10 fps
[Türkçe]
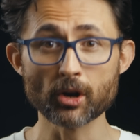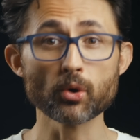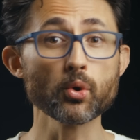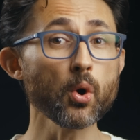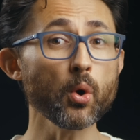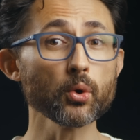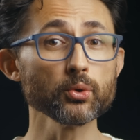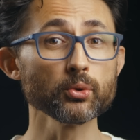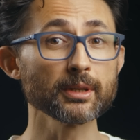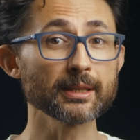Go
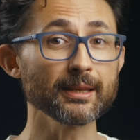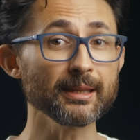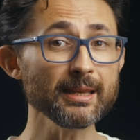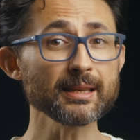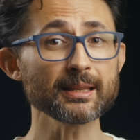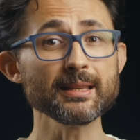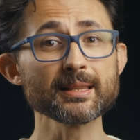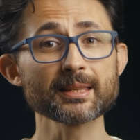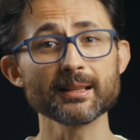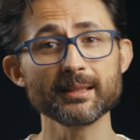oyunundaki ilk
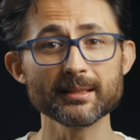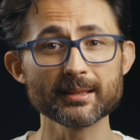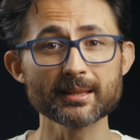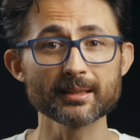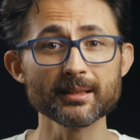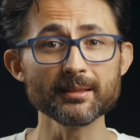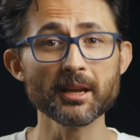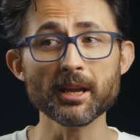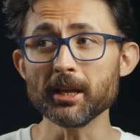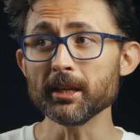insan yenilgisinin
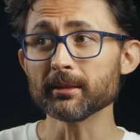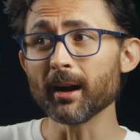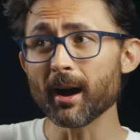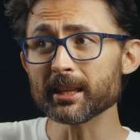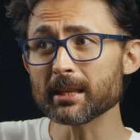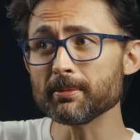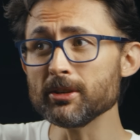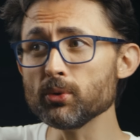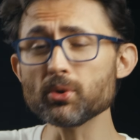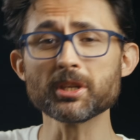ta
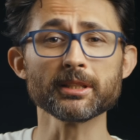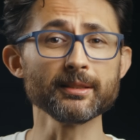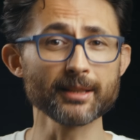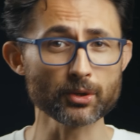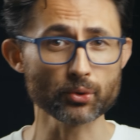2100 yılından